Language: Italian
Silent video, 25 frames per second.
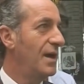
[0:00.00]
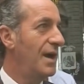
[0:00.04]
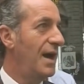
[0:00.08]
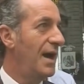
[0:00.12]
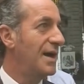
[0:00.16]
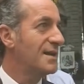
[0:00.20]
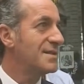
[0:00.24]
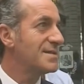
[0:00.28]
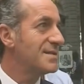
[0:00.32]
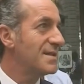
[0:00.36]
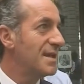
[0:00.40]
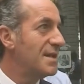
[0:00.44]

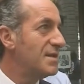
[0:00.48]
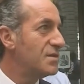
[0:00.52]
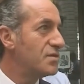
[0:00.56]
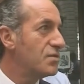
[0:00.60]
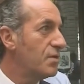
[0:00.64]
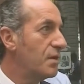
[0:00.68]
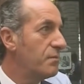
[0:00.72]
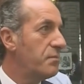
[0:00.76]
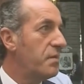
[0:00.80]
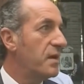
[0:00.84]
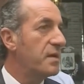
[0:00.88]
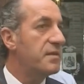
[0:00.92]

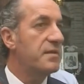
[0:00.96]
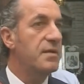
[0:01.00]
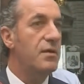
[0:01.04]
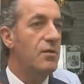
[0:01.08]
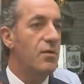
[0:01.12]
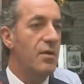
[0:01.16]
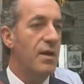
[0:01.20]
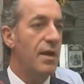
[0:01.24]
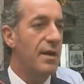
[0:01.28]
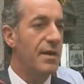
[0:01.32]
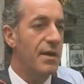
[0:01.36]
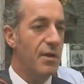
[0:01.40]
assenso a
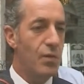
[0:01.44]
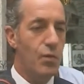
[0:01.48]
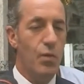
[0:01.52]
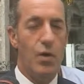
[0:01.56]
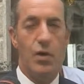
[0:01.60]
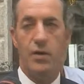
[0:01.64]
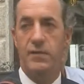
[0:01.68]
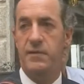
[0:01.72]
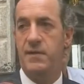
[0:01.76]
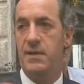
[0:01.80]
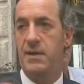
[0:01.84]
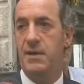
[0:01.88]
particolari
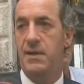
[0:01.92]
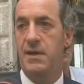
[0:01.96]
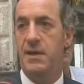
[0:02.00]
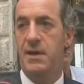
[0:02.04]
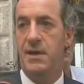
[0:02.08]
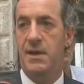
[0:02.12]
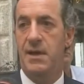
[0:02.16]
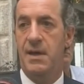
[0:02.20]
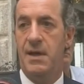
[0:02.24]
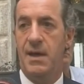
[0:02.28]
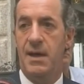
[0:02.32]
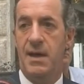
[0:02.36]
quote forte